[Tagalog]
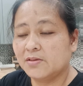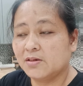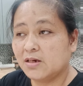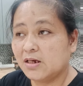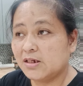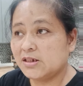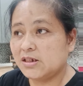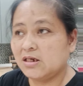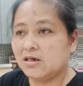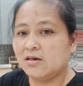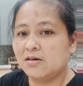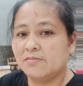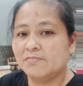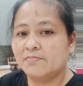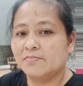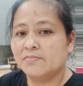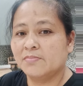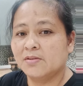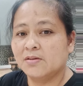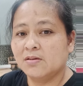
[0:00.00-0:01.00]
Kasi,
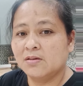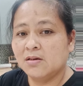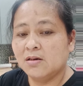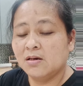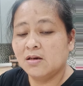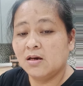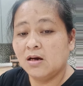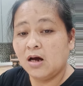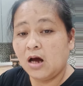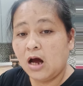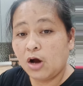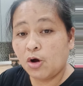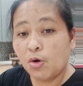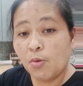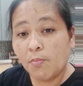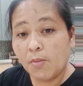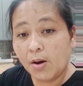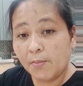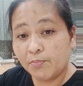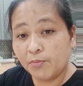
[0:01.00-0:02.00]
ako
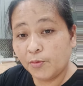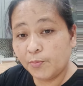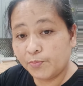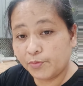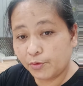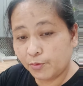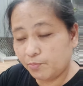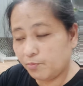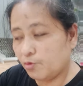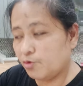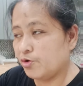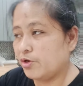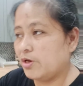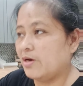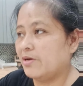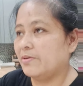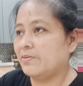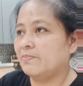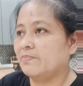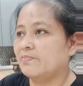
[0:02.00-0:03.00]
mapuprove ko
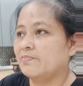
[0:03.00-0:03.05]
yan.